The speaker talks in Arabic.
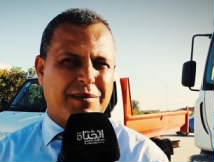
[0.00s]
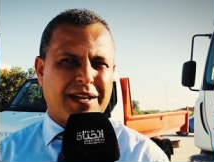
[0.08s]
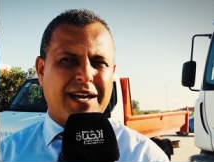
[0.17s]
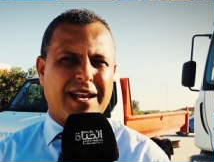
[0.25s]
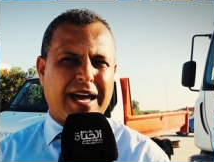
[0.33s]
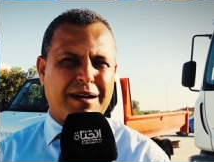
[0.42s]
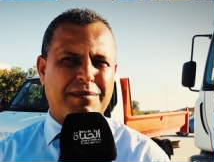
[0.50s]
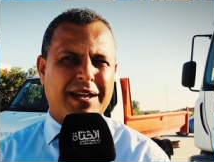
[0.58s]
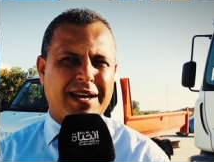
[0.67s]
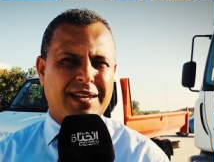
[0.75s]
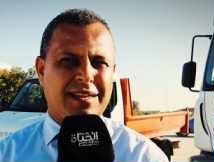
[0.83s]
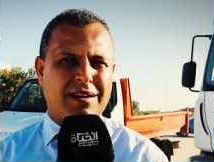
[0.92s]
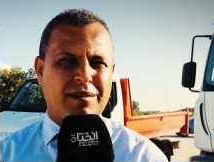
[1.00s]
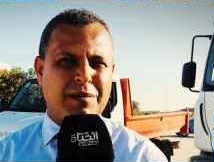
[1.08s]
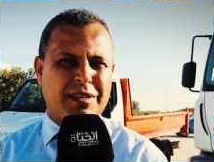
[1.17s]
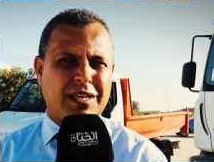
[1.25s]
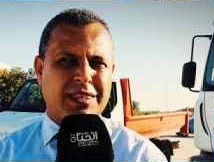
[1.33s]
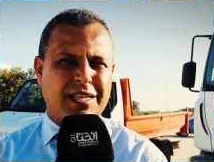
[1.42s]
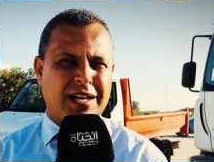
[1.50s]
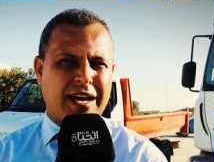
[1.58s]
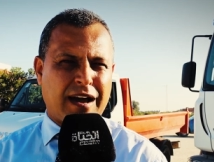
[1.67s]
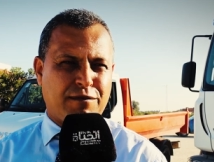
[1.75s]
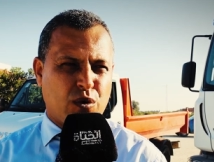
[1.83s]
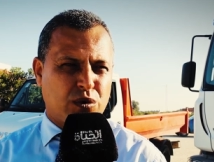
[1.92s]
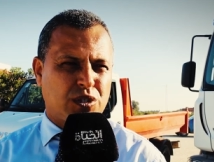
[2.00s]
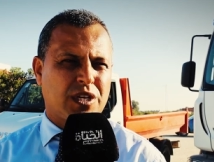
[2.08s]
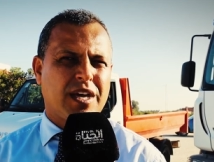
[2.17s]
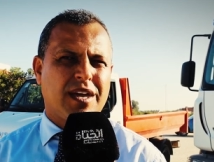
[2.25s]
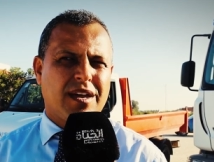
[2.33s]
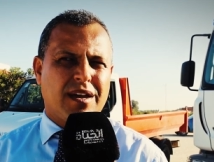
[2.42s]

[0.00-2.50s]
معناها الحمله لمدينه الحفوز